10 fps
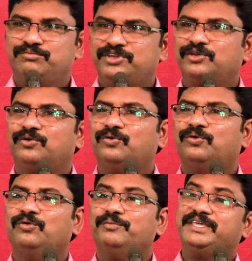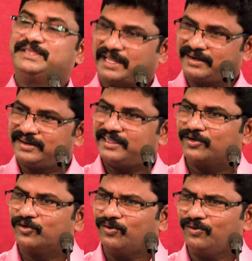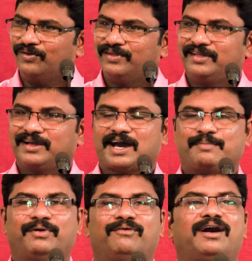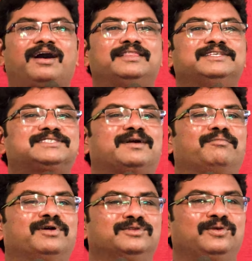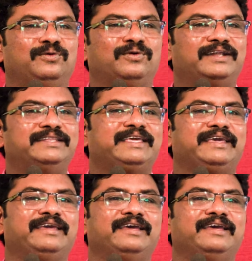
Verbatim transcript: మీరు మీ తండ్రియగు అపవాది సంబంధులు అందుకే